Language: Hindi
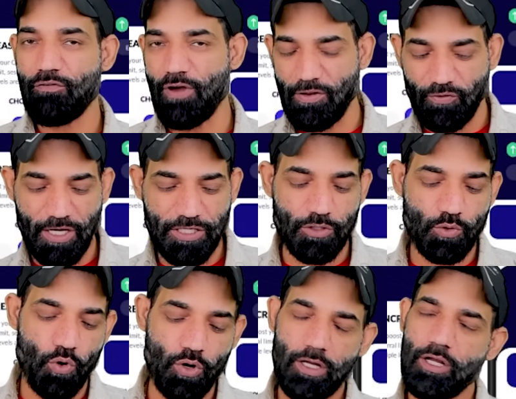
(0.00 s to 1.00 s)
वेरिफिकेशन
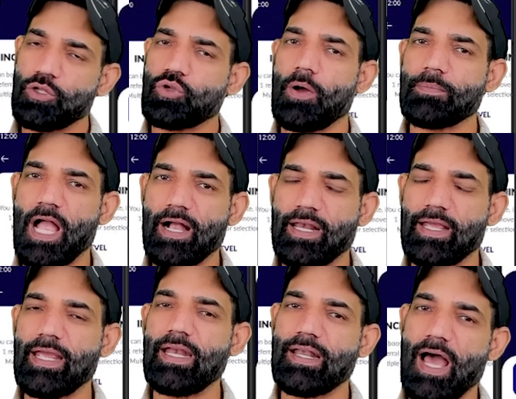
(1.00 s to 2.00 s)
कोड तो हम क्या
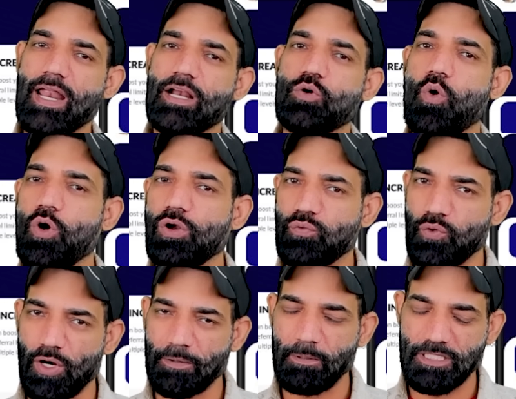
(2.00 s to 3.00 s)
करेंगे डायरेक्ट कॉल
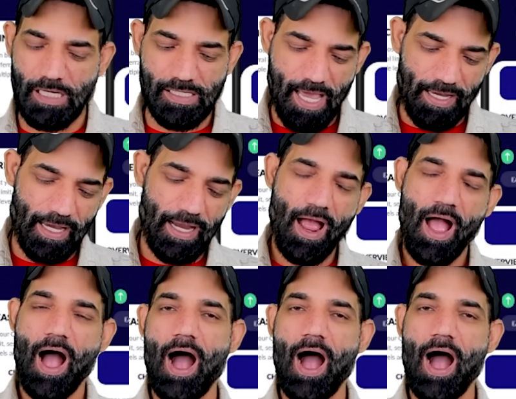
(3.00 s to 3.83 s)
फ्लुएंट पे चले जाएंगे